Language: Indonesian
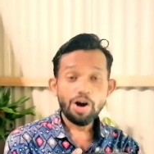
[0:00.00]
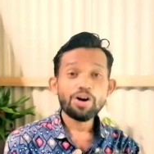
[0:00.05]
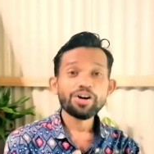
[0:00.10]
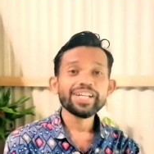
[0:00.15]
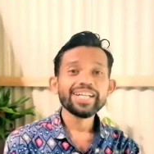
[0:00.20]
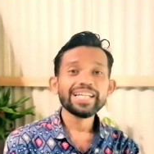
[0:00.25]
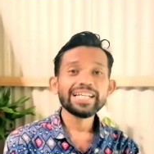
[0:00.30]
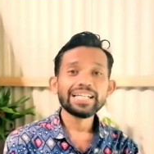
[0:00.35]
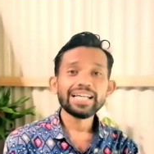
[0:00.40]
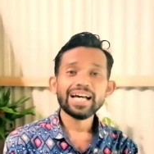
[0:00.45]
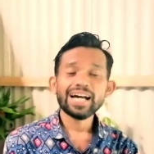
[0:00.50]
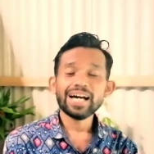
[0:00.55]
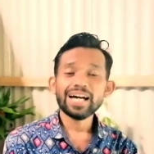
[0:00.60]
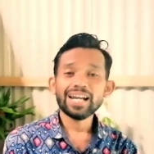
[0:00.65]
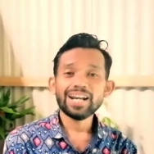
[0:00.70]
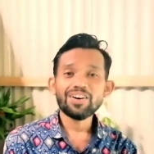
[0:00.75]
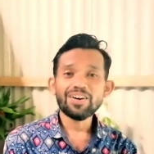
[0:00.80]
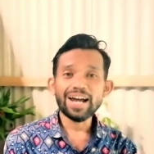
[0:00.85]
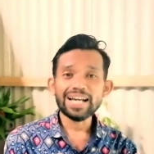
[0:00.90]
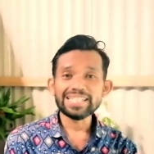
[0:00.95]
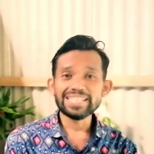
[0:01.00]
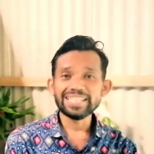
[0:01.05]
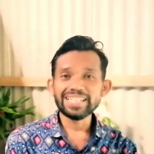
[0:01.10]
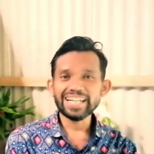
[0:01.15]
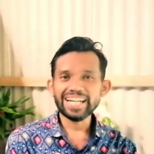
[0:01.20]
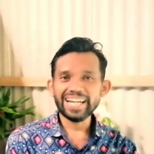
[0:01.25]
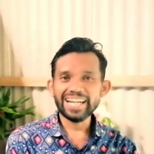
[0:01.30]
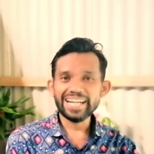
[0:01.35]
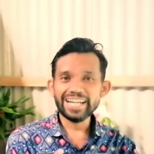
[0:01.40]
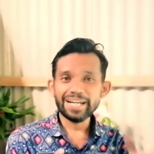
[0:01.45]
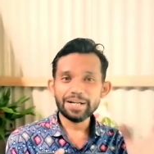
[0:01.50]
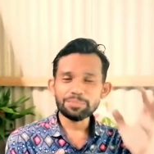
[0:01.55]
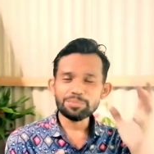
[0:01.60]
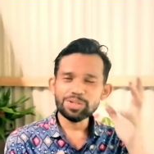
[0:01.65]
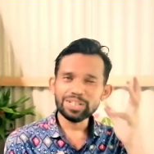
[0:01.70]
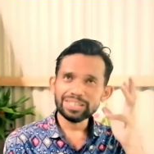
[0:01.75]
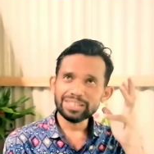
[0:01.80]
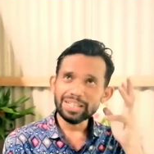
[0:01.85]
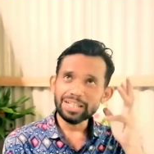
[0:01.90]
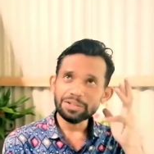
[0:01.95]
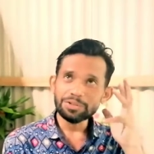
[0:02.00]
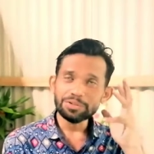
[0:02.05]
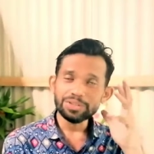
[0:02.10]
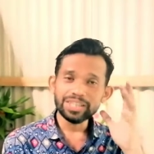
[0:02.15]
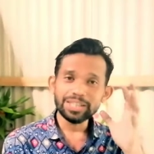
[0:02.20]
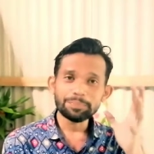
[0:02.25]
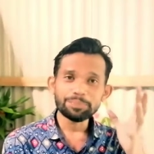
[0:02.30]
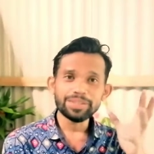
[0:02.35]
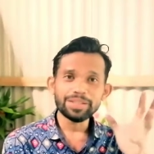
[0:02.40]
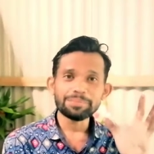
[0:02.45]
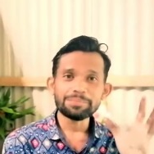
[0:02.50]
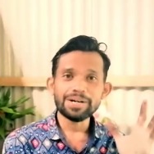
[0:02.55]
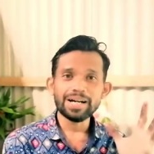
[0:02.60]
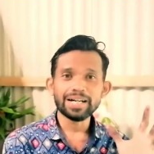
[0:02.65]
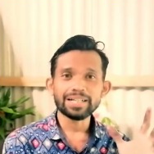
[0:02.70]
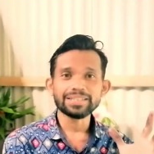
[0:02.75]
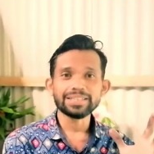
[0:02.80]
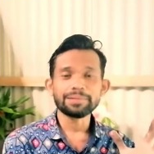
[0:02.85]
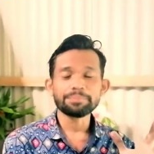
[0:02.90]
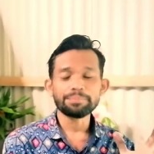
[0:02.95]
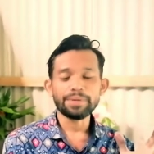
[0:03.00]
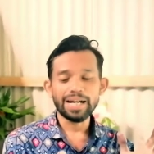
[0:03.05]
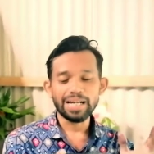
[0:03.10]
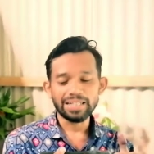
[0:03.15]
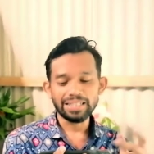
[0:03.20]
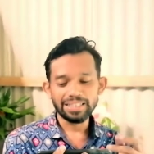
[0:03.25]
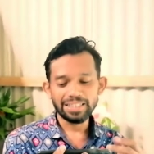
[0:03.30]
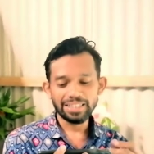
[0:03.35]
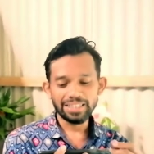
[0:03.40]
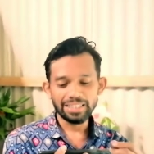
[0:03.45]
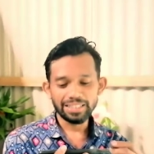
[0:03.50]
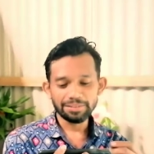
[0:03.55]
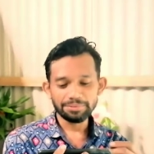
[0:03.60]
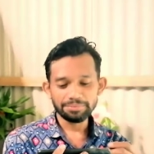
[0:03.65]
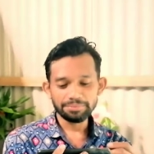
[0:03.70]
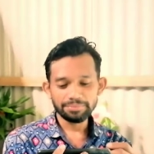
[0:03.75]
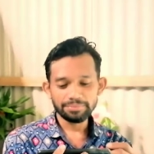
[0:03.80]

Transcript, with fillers: Oh ini uh, lokasinya kayak yang buat lagu Tip Tip Barsa Pani.